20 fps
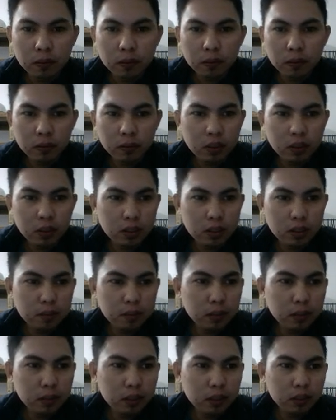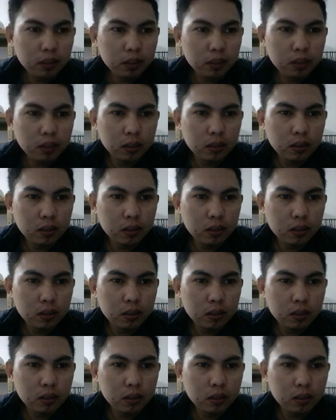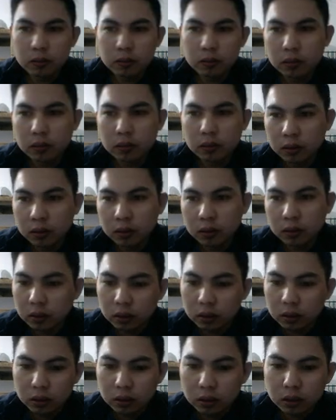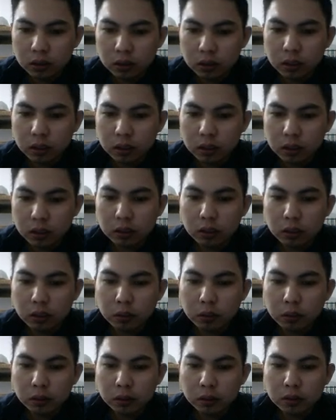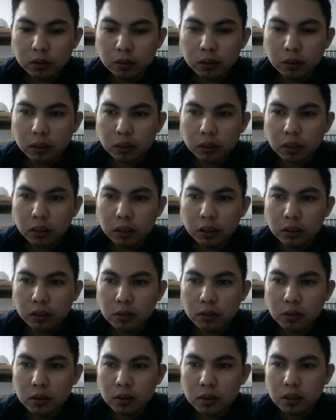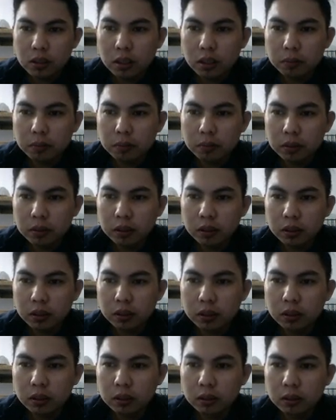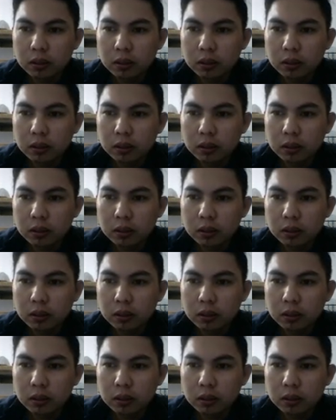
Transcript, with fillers: next naman natin is yung tinatawag na World Coordination System yan ito